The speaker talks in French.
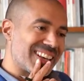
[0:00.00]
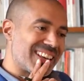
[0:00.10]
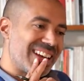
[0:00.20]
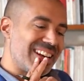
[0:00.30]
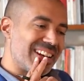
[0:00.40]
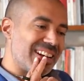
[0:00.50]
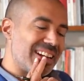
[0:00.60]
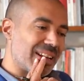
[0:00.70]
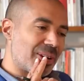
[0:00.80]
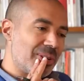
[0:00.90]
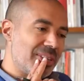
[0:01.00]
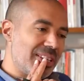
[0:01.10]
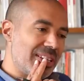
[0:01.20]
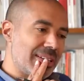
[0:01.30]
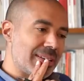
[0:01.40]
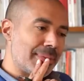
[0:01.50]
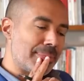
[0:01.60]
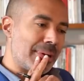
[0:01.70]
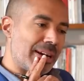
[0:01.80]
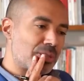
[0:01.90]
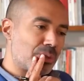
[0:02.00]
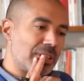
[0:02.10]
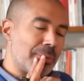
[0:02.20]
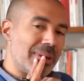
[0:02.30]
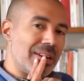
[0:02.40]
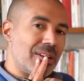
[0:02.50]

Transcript: qu'elle la connaît par ce qu'on appelle